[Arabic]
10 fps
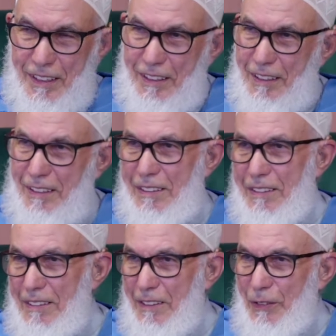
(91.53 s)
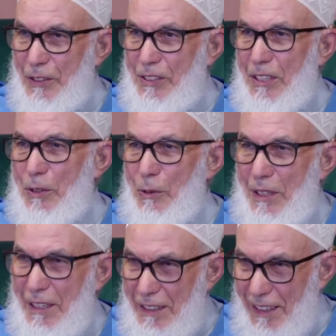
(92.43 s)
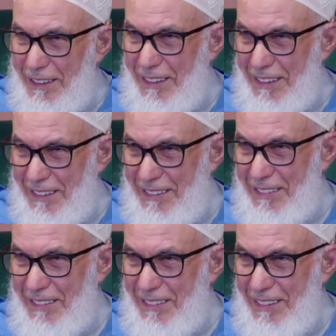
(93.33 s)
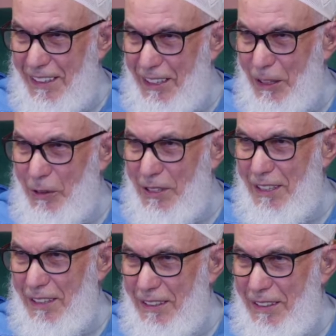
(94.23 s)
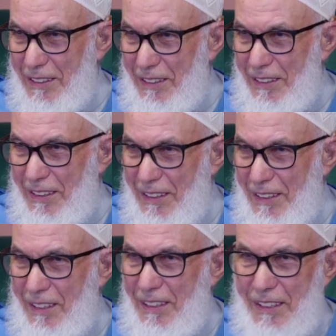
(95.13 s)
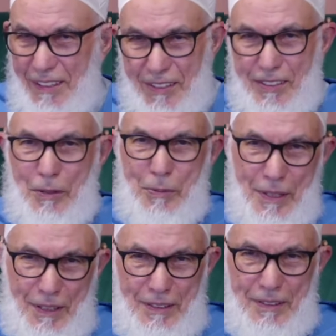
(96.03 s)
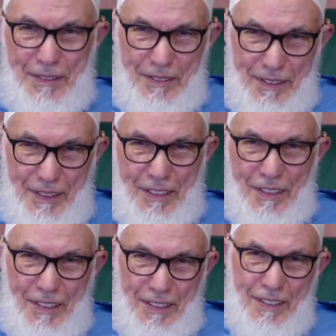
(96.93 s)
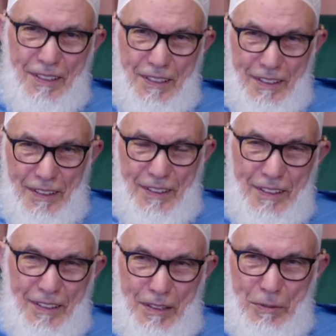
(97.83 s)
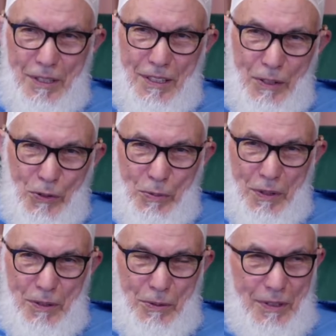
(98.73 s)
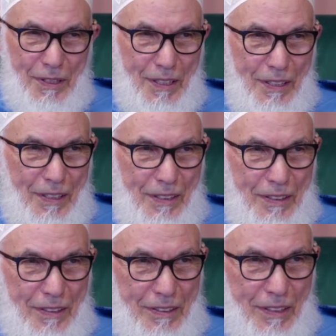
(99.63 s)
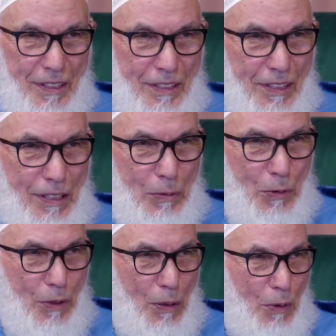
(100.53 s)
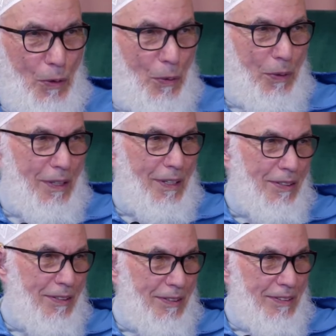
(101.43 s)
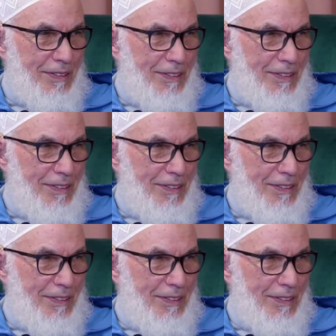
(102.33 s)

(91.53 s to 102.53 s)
إذا فالشر لا ينقطع على وجه الأرض سيبقى يعني كما قال الله سبحانه وتعالى تلك الأيام نداولها بين الناس